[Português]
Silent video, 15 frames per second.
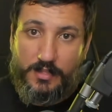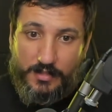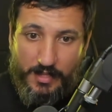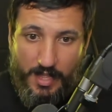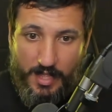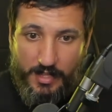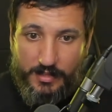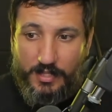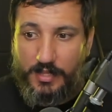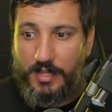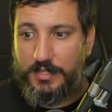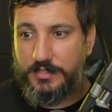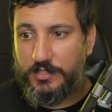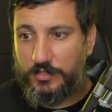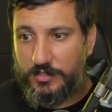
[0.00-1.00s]
né, tem
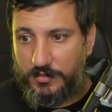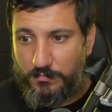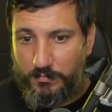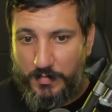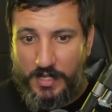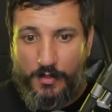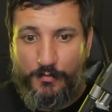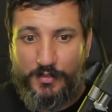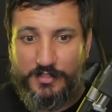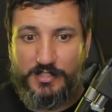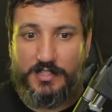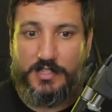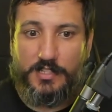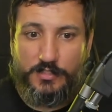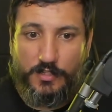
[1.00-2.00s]
lá seus
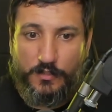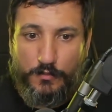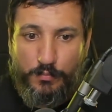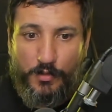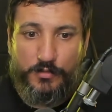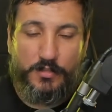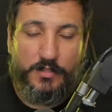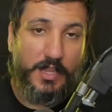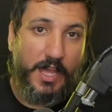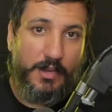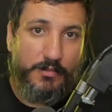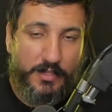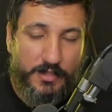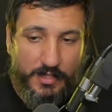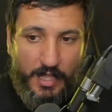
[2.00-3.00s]
benefícios até certo ponto,
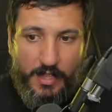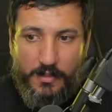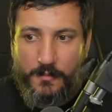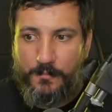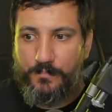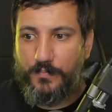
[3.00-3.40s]
claro que tem,